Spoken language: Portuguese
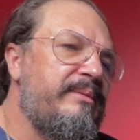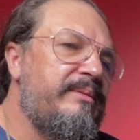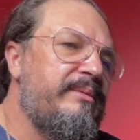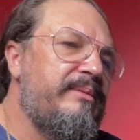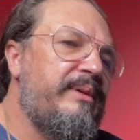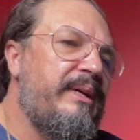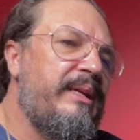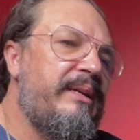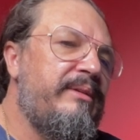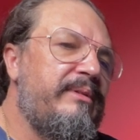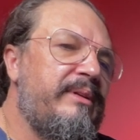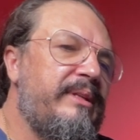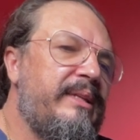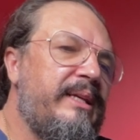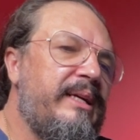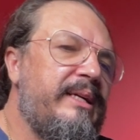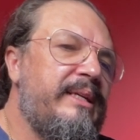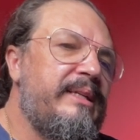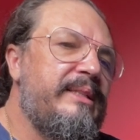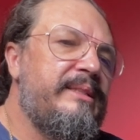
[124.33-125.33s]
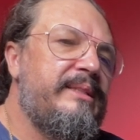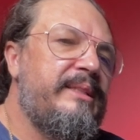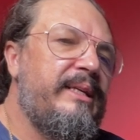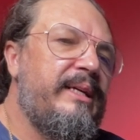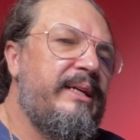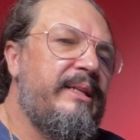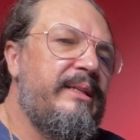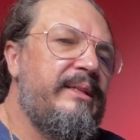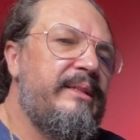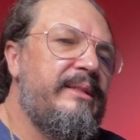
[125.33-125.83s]
Vai levantar a
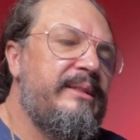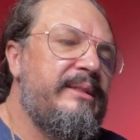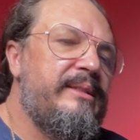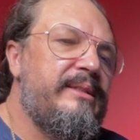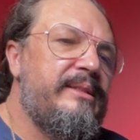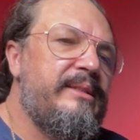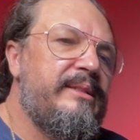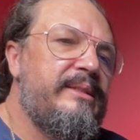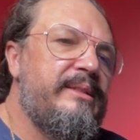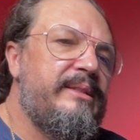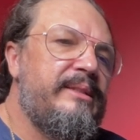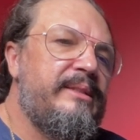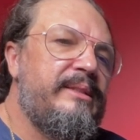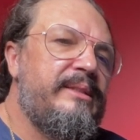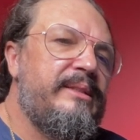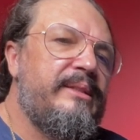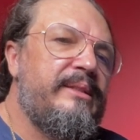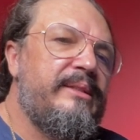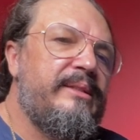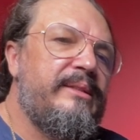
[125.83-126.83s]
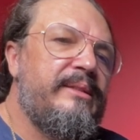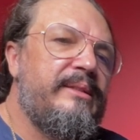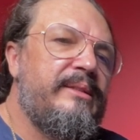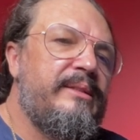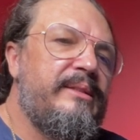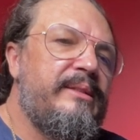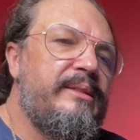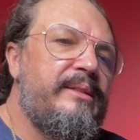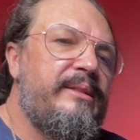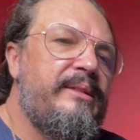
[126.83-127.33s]
cancela.
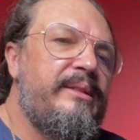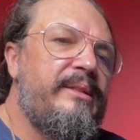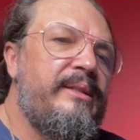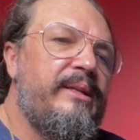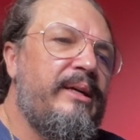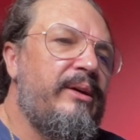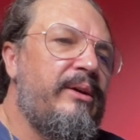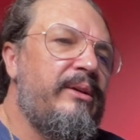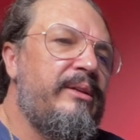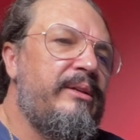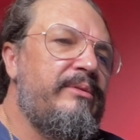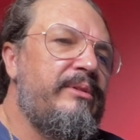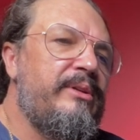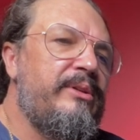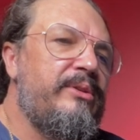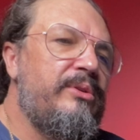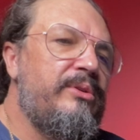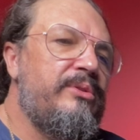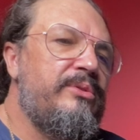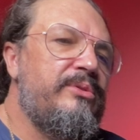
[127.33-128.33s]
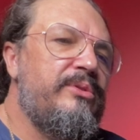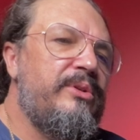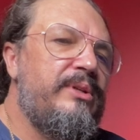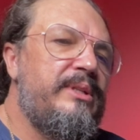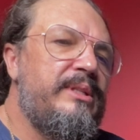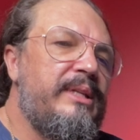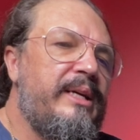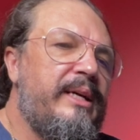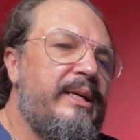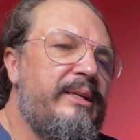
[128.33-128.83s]
E ó, levantou dos
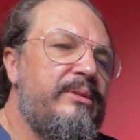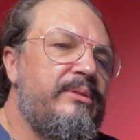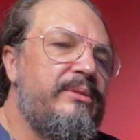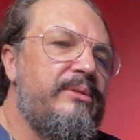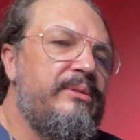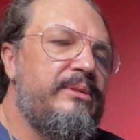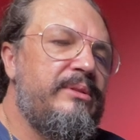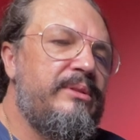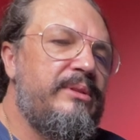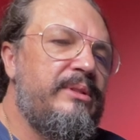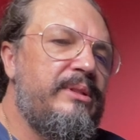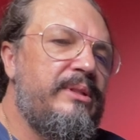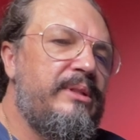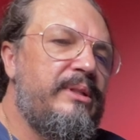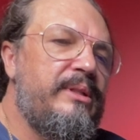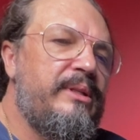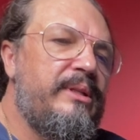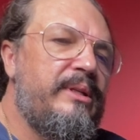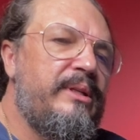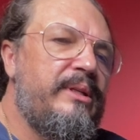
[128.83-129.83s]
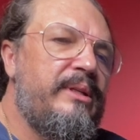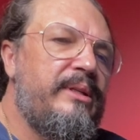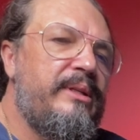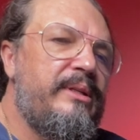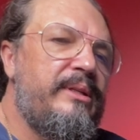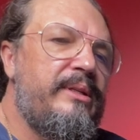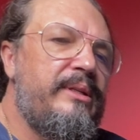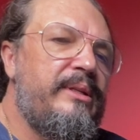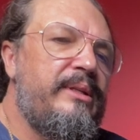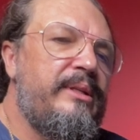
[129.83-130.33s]
dois lados.
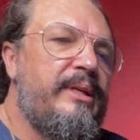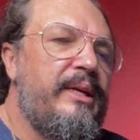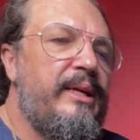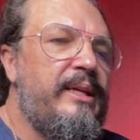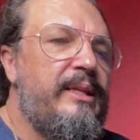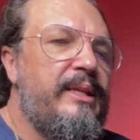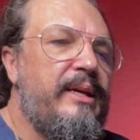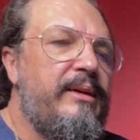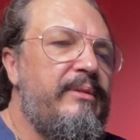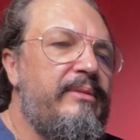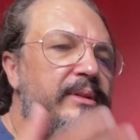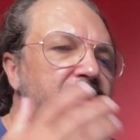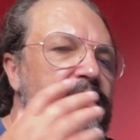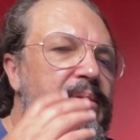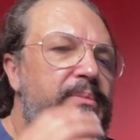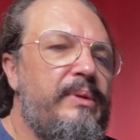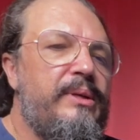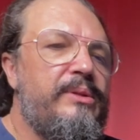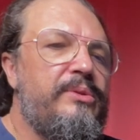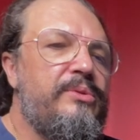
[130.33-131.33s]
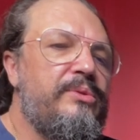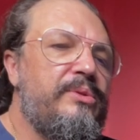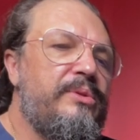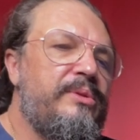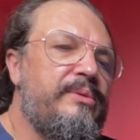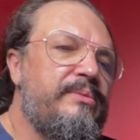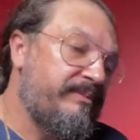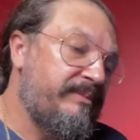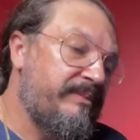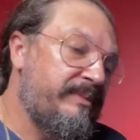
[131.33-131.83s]
E quem estava ali passou,
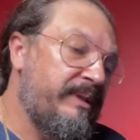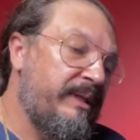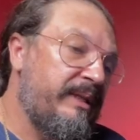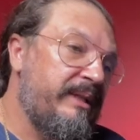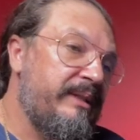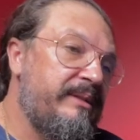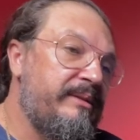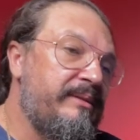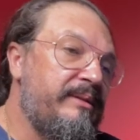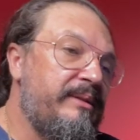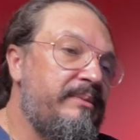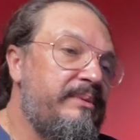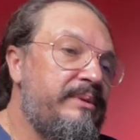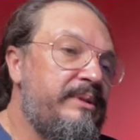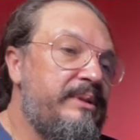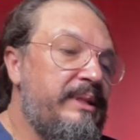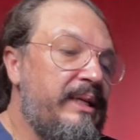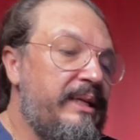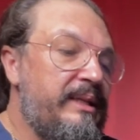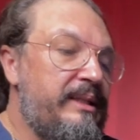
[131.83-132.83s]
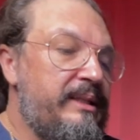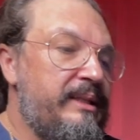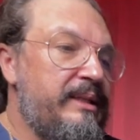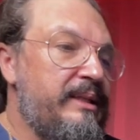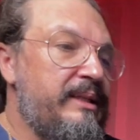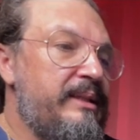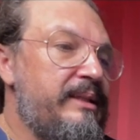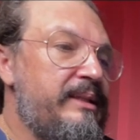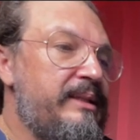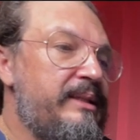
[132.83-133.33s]
né? Não precisaria
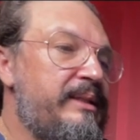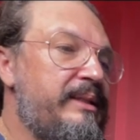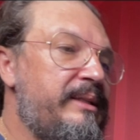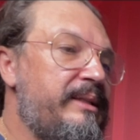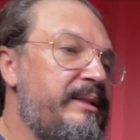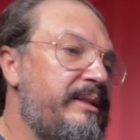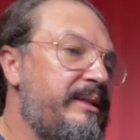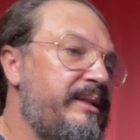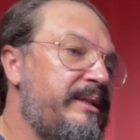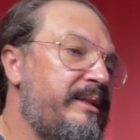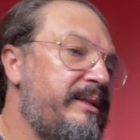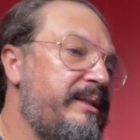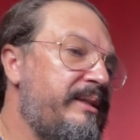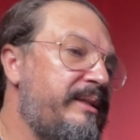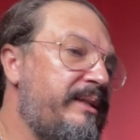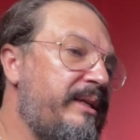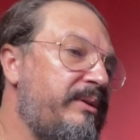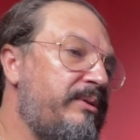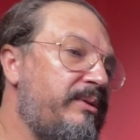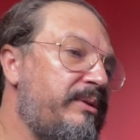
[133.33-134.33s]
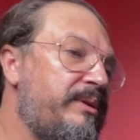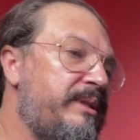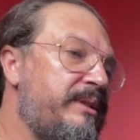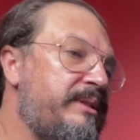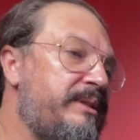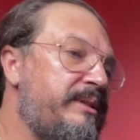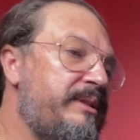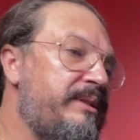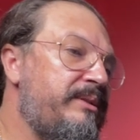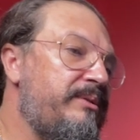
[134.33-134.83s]
ter
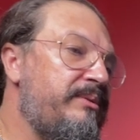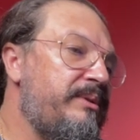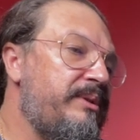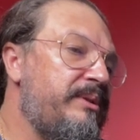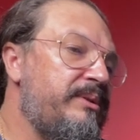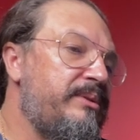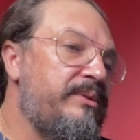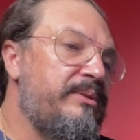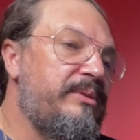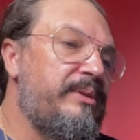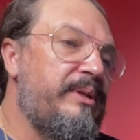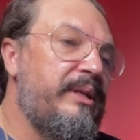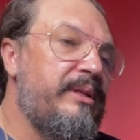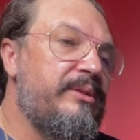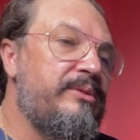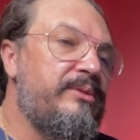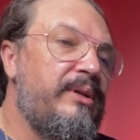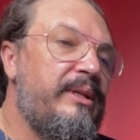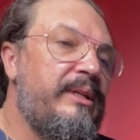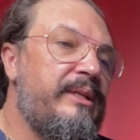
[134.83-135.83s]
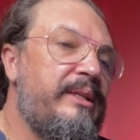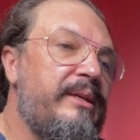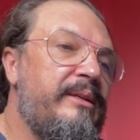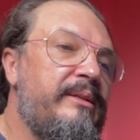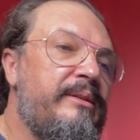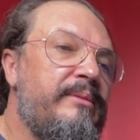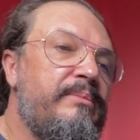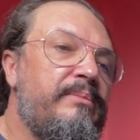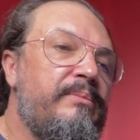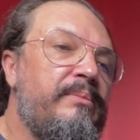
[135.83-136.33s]
acontecido isso. É só ele ter
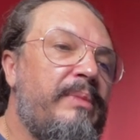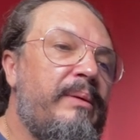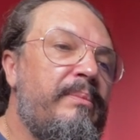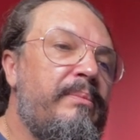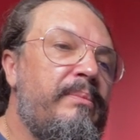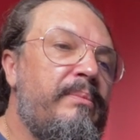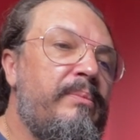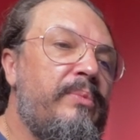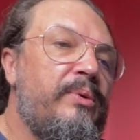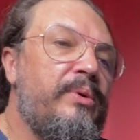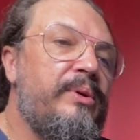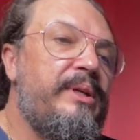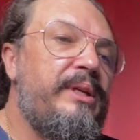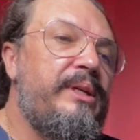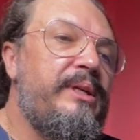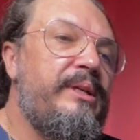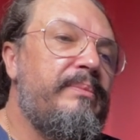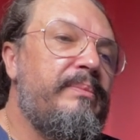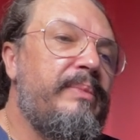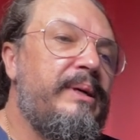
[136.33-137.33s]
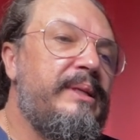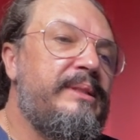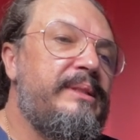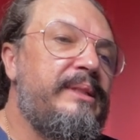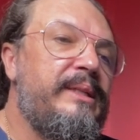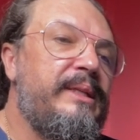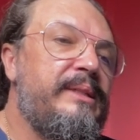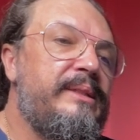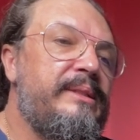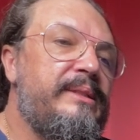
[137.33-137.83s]
uma, um pouquinho de
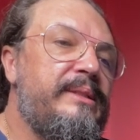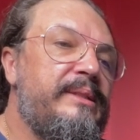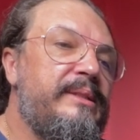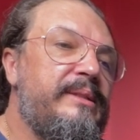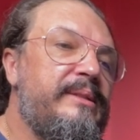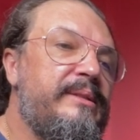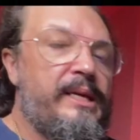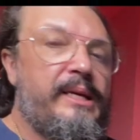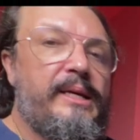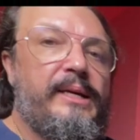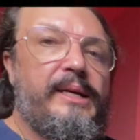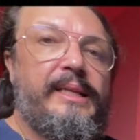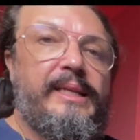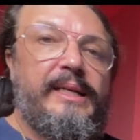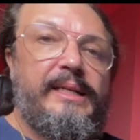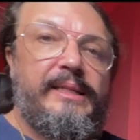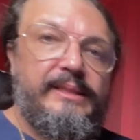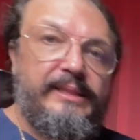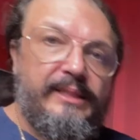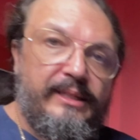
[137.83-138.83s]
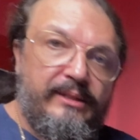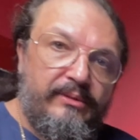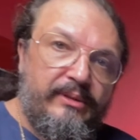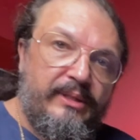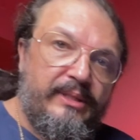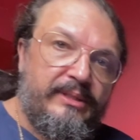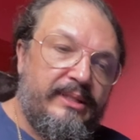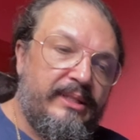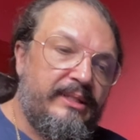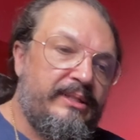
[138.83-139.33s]
paciência. Analisando
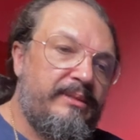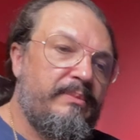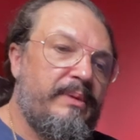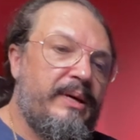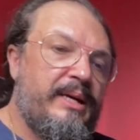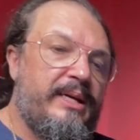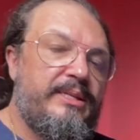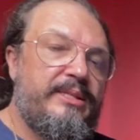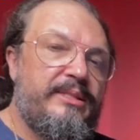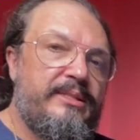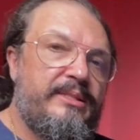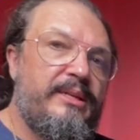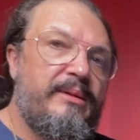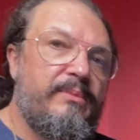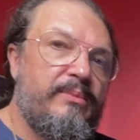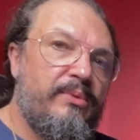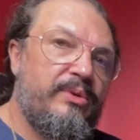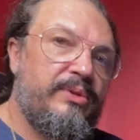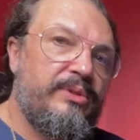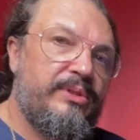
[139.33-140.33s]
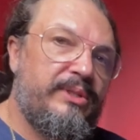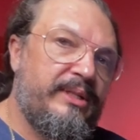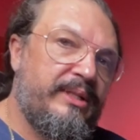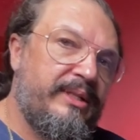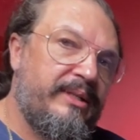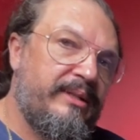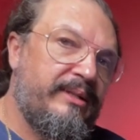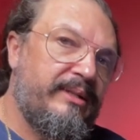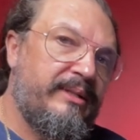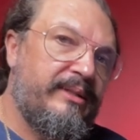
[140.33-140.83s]
essas imagens,
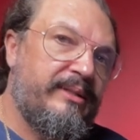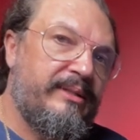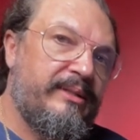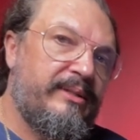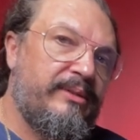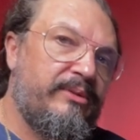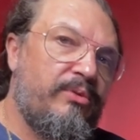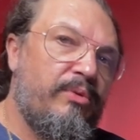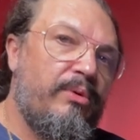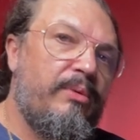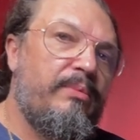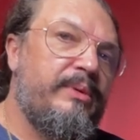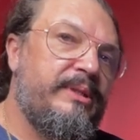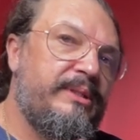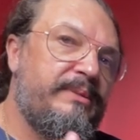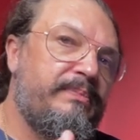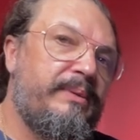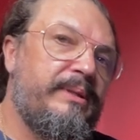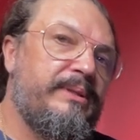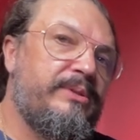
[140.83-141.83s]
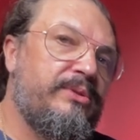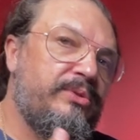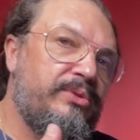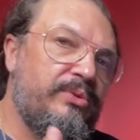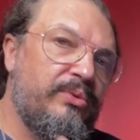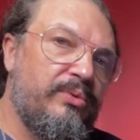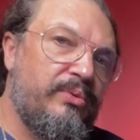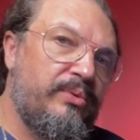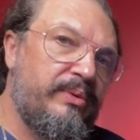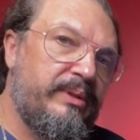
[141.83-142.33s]
demonstra como as
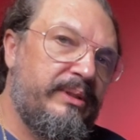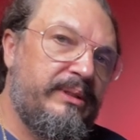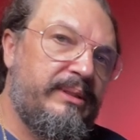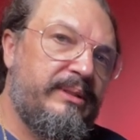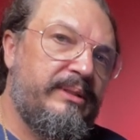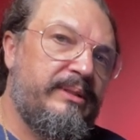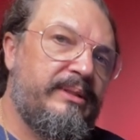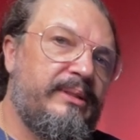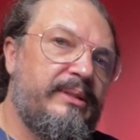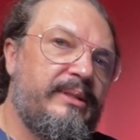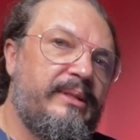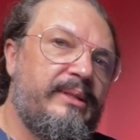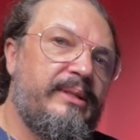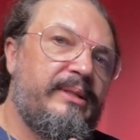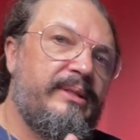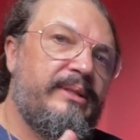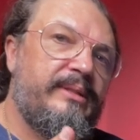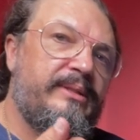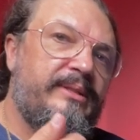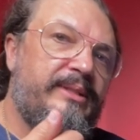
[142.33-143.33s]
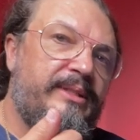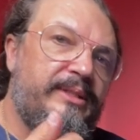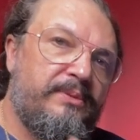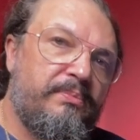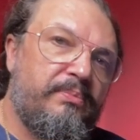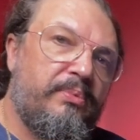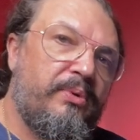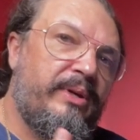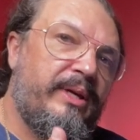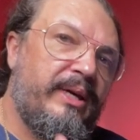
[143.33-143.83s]
pessoas se
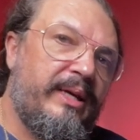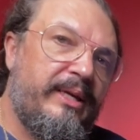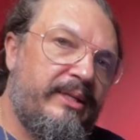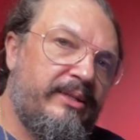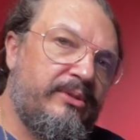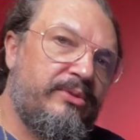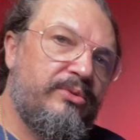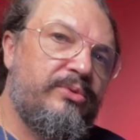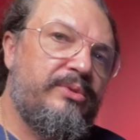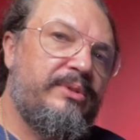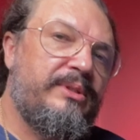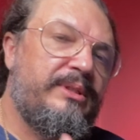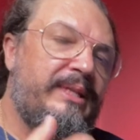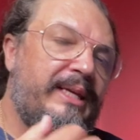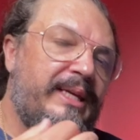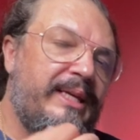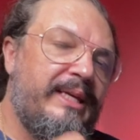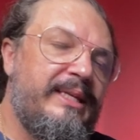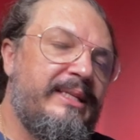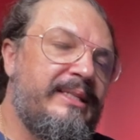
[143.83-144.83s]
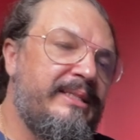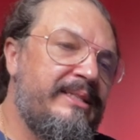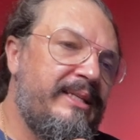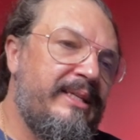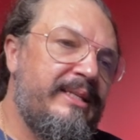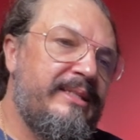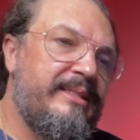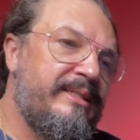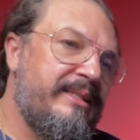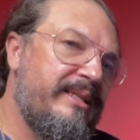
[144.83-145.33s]
expõem a riscos
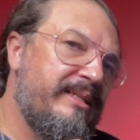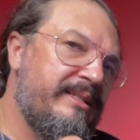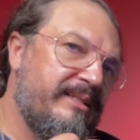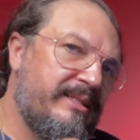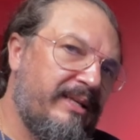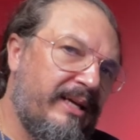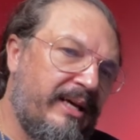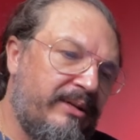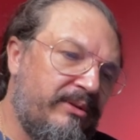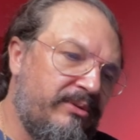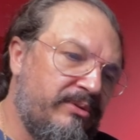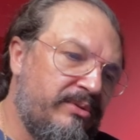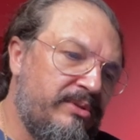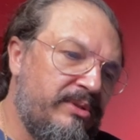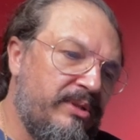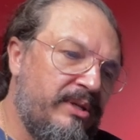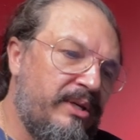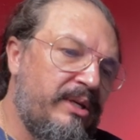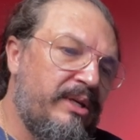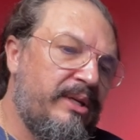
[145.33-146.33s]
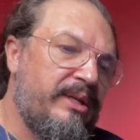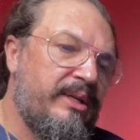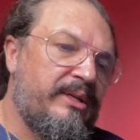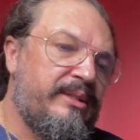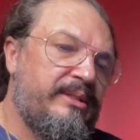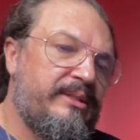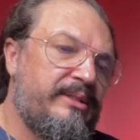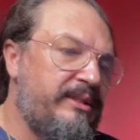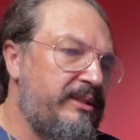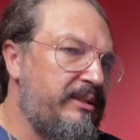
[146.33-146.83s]
desnecessários.
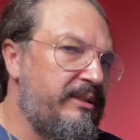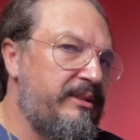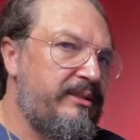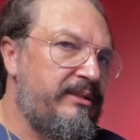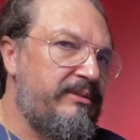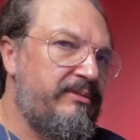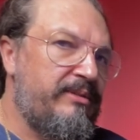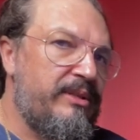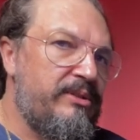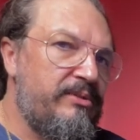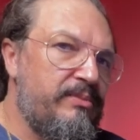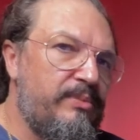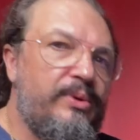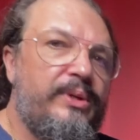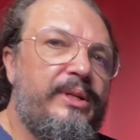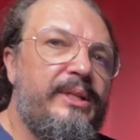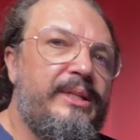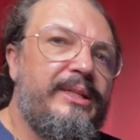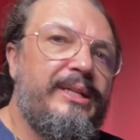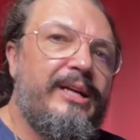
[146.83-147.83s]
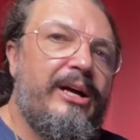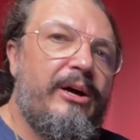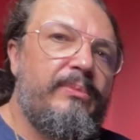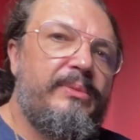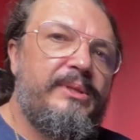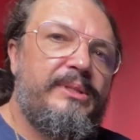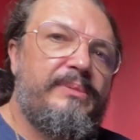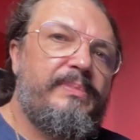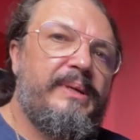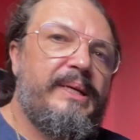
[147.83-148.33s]
Se tivesse um pouquinho de calma e
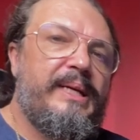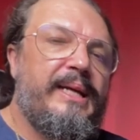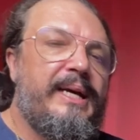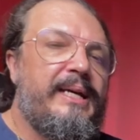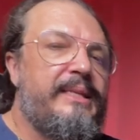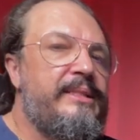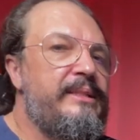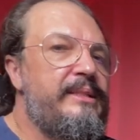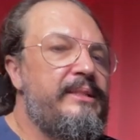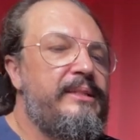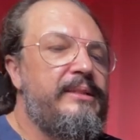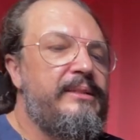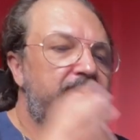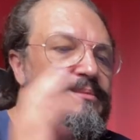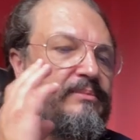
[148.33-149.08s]
esperasse,